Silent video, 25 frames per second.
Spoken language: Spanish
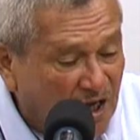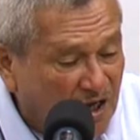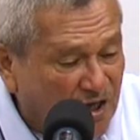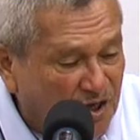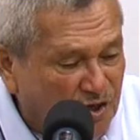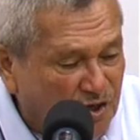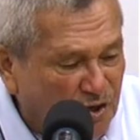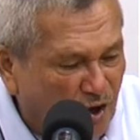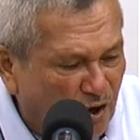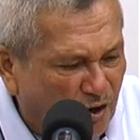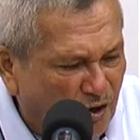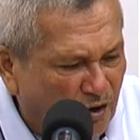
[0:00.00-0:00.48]

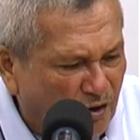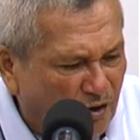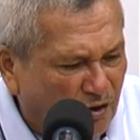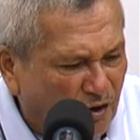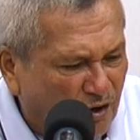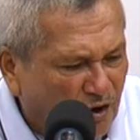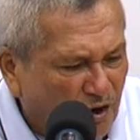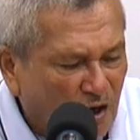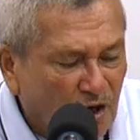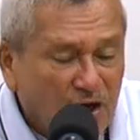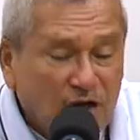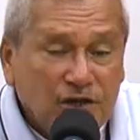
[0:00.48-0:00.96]
No,
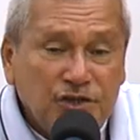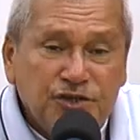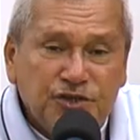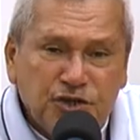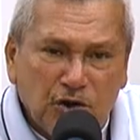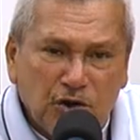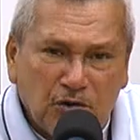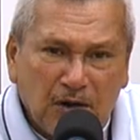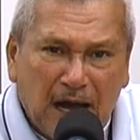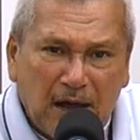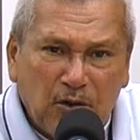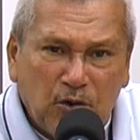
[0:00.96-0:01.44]

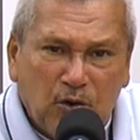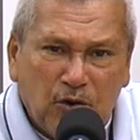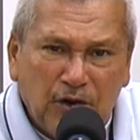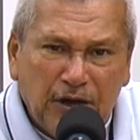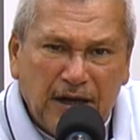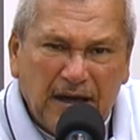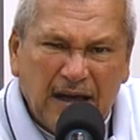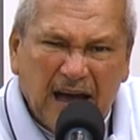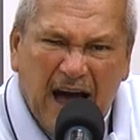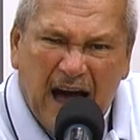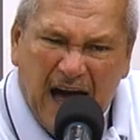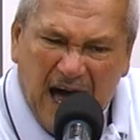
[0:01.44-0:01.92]
yo la
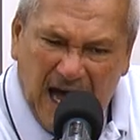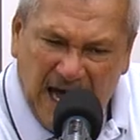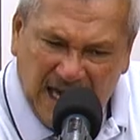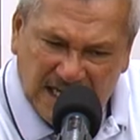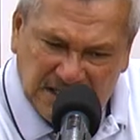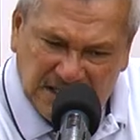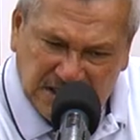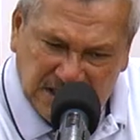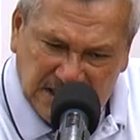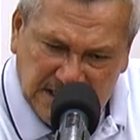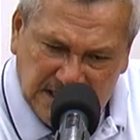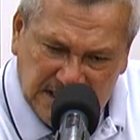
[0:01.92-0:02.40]
doy
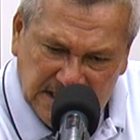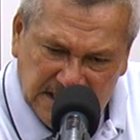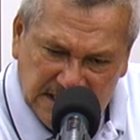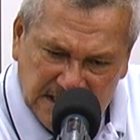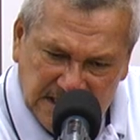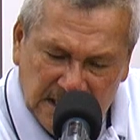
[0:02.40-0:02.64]
así,